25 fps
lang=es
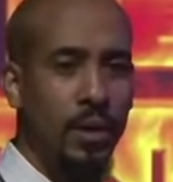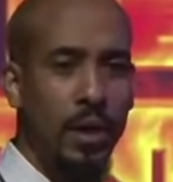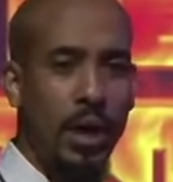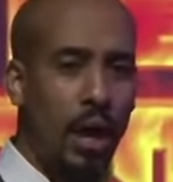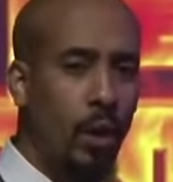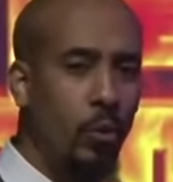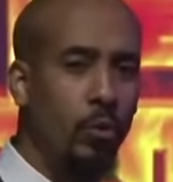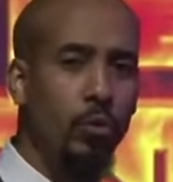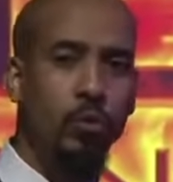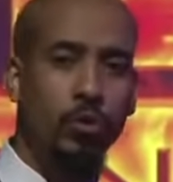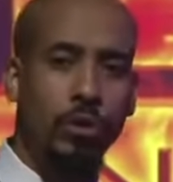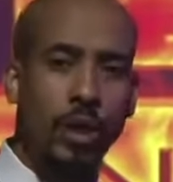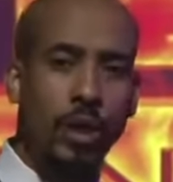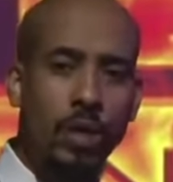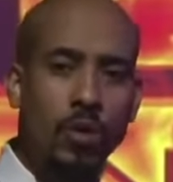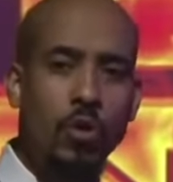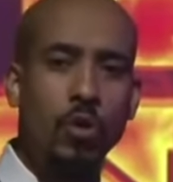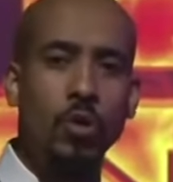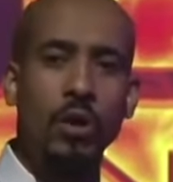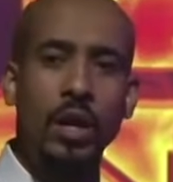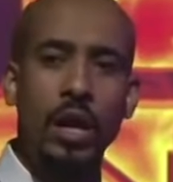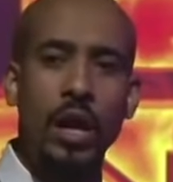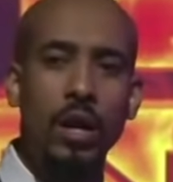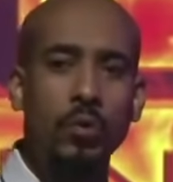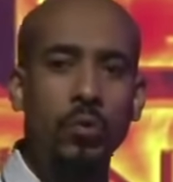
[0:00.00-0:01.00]
A usted
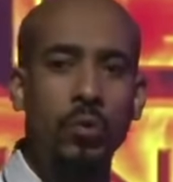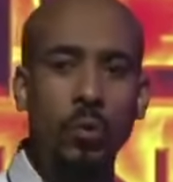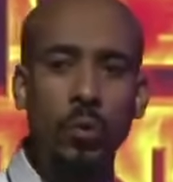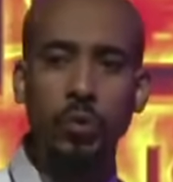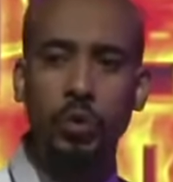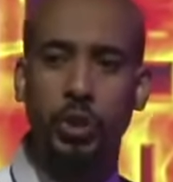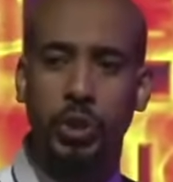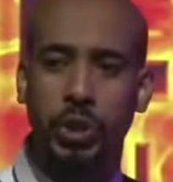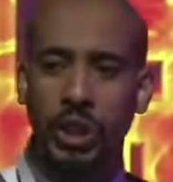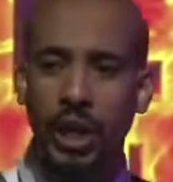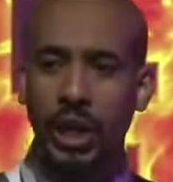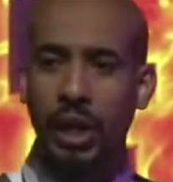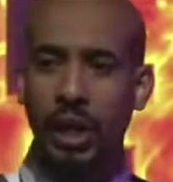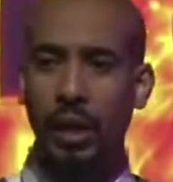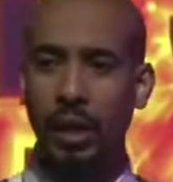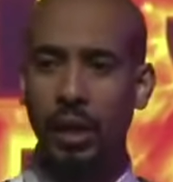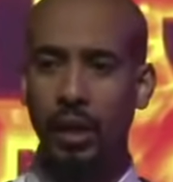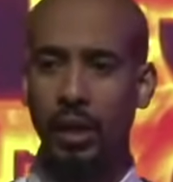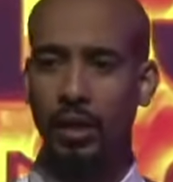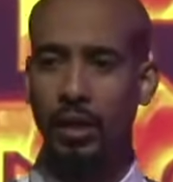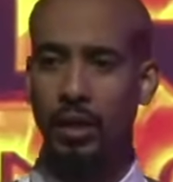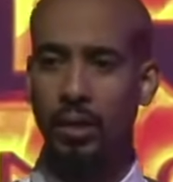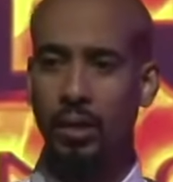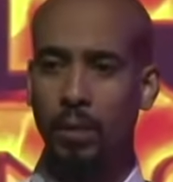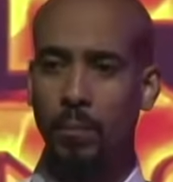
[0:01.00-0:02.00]
no le luce